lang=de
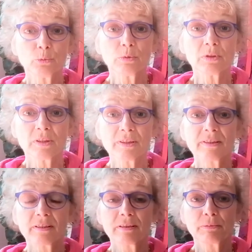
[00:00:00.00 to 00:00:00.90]
gut
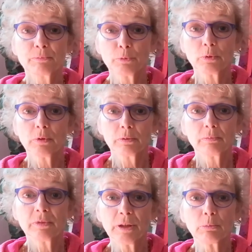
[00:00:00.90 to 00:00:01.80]
ist
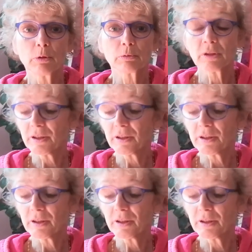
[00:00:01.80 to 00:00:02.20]
für Leber- und